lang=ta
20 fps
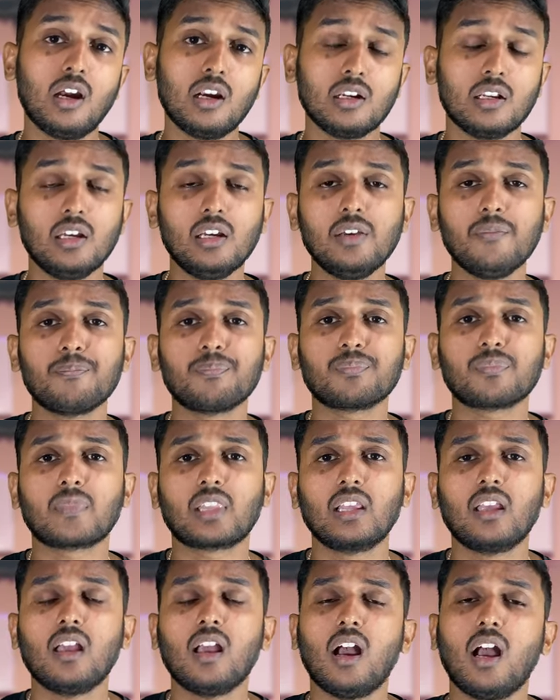ஆனால்
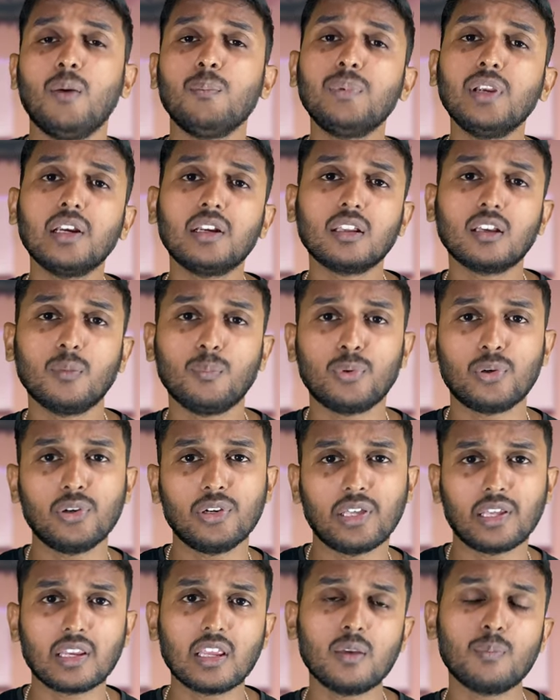அப்டேட்டுக்கு
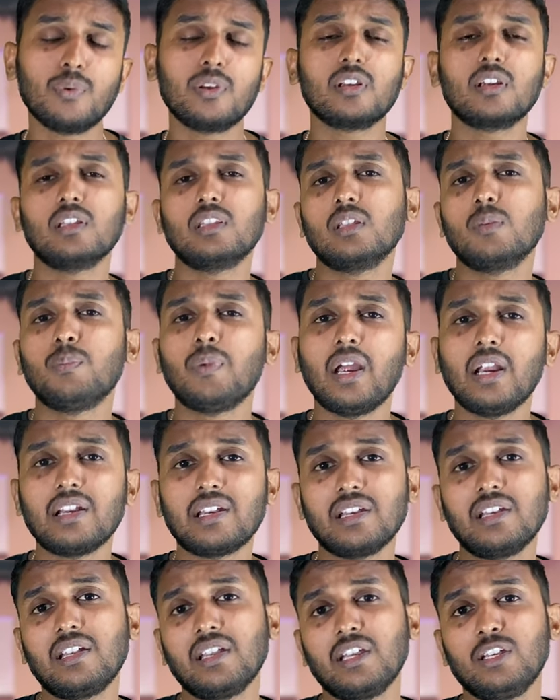அப்புறம் நிறைய பேருக்கு இந்த
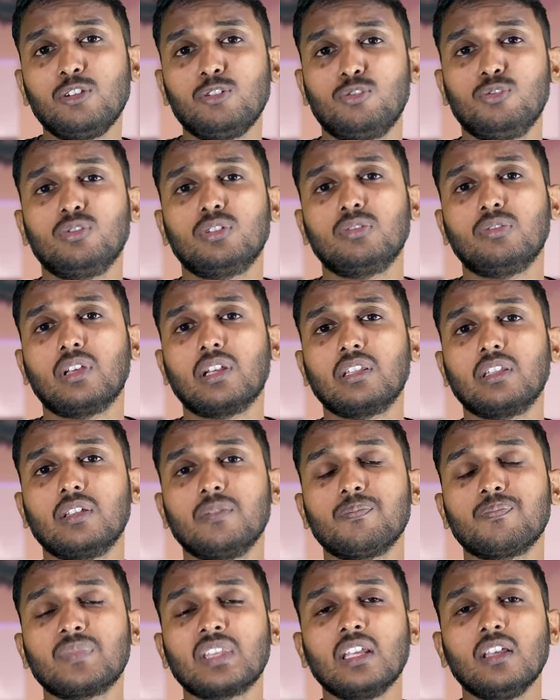பேட்டரி ட்ரெயின் இஷ்யூஸ்
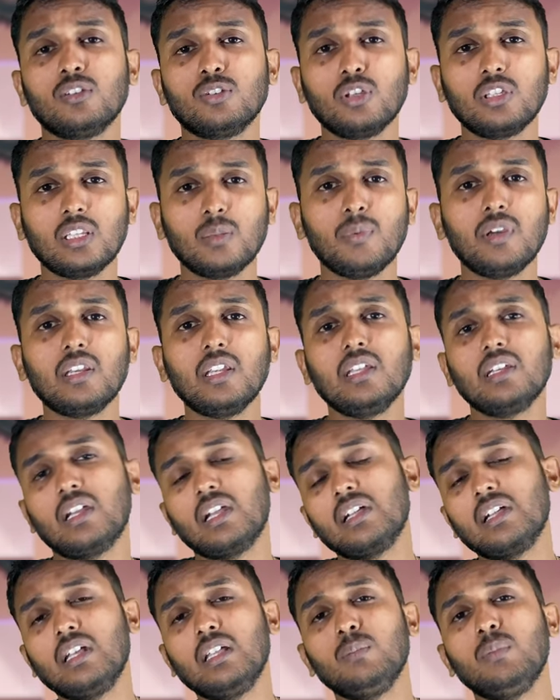வருது ஸோ இந்த மாதிரி
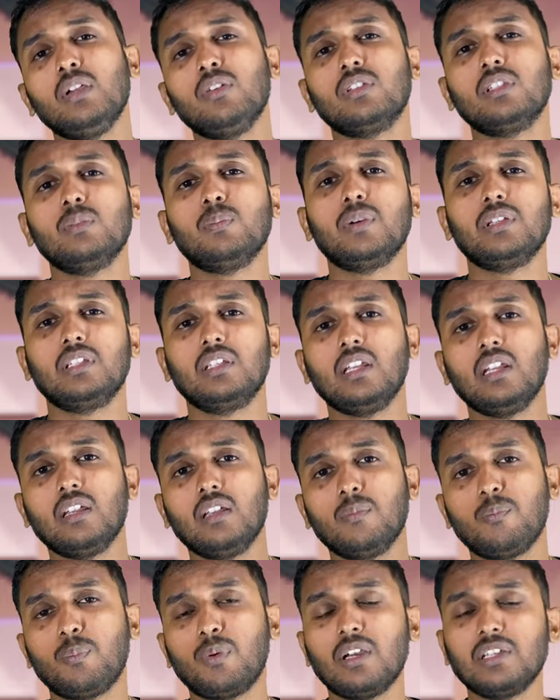ரெண்டுலேயுமே வந்து பார்த்திங்கன்னா
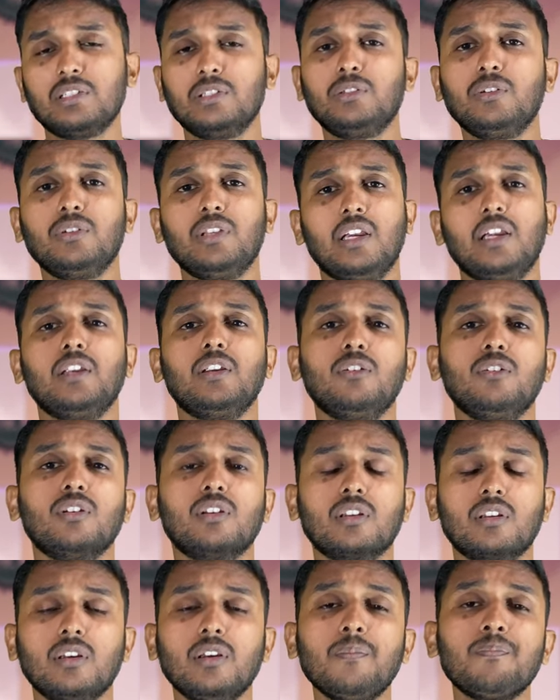பாசிட்டிவ் நெகட்டிவ்
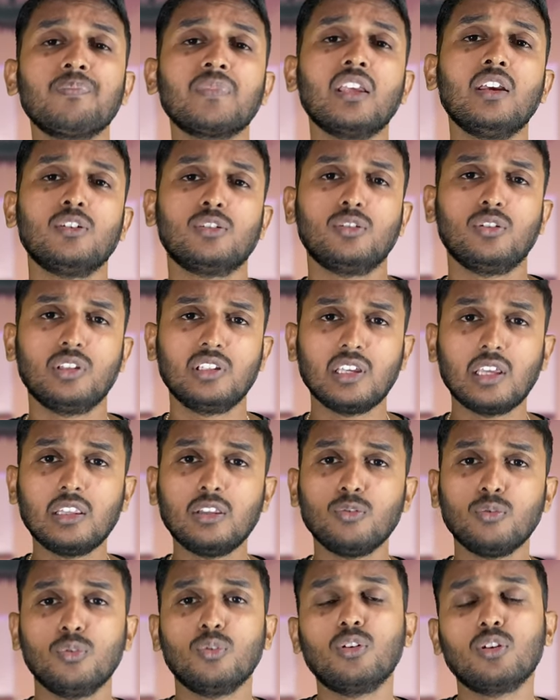இருக்குது ஸோ
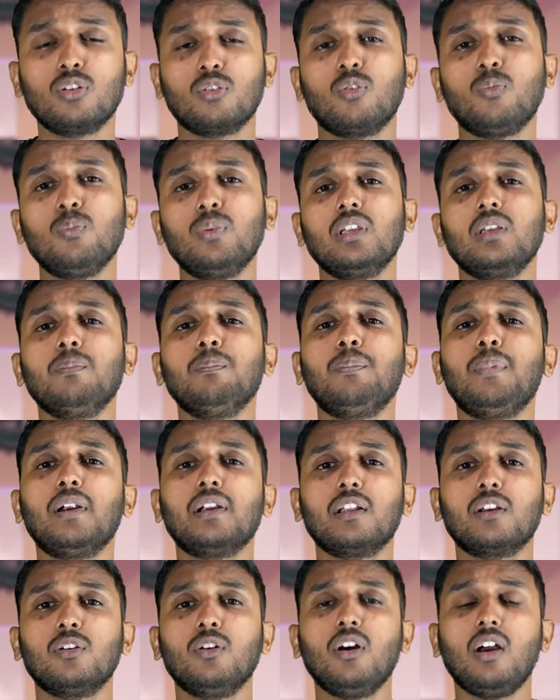எது உங்களுக்கு ரொம்ப
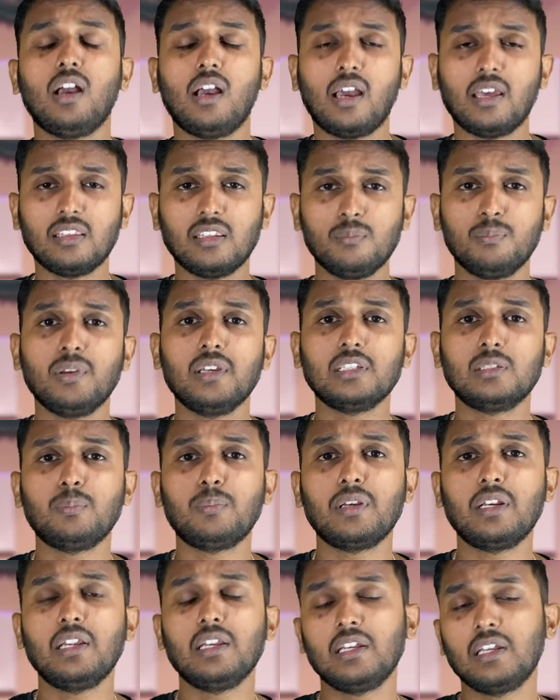இம்பார்ட்டனோ அதை பேஸ்
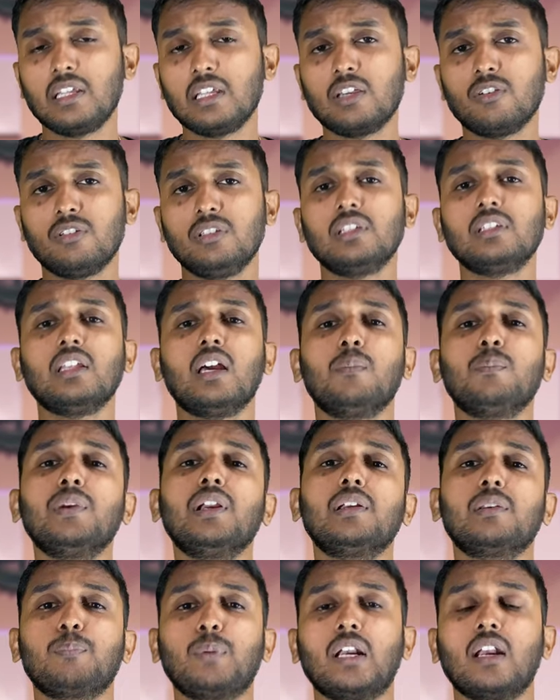பண்ணி நீங்கள் வந்து இந்த
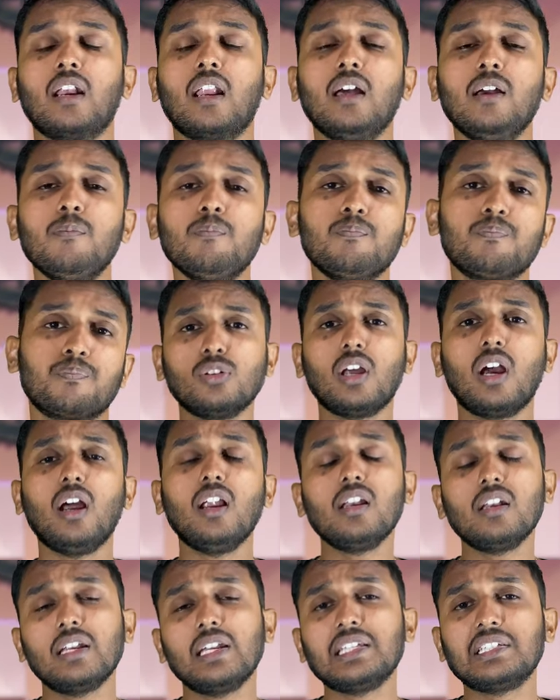அப்டேட் பண்ணலாம் ஸோ நான்
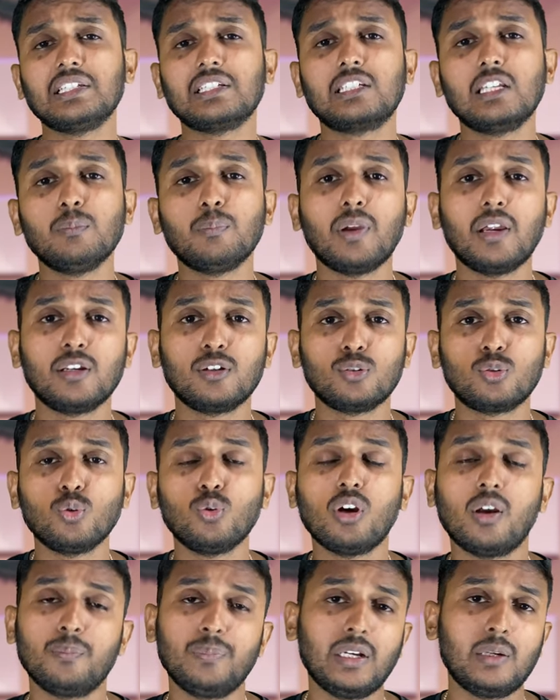ஆல்ரெடி சிக்ஸ்டீன் பாயிண்ட்
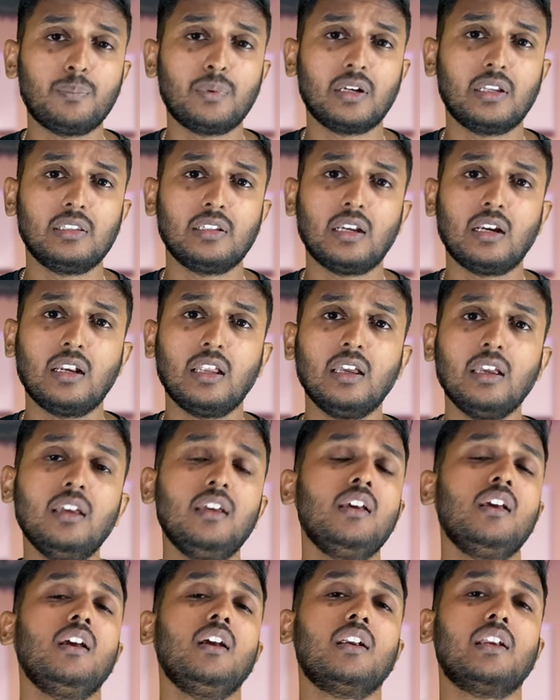டூ அப்டேட் பண்ணதுனால
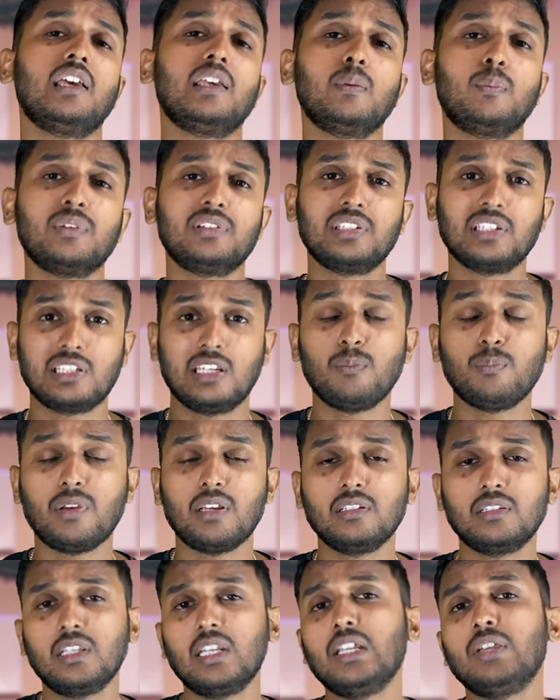நான் இப்போ சிக்ஸ்டீன்
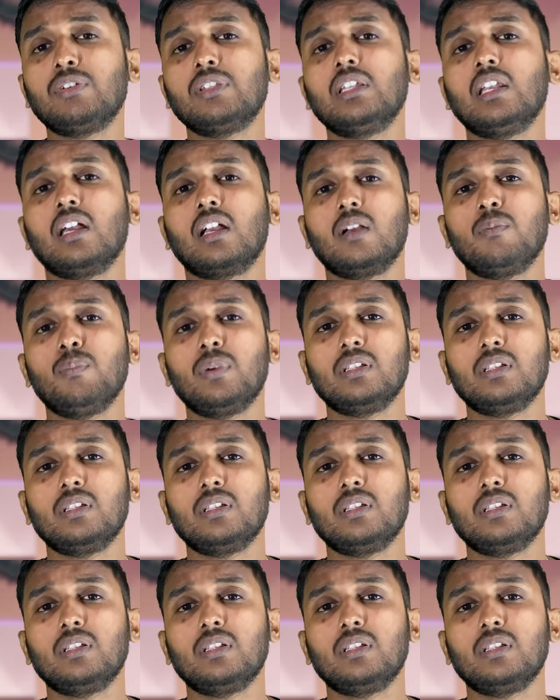பாயிண்ட் த்ரீ வந்து நான்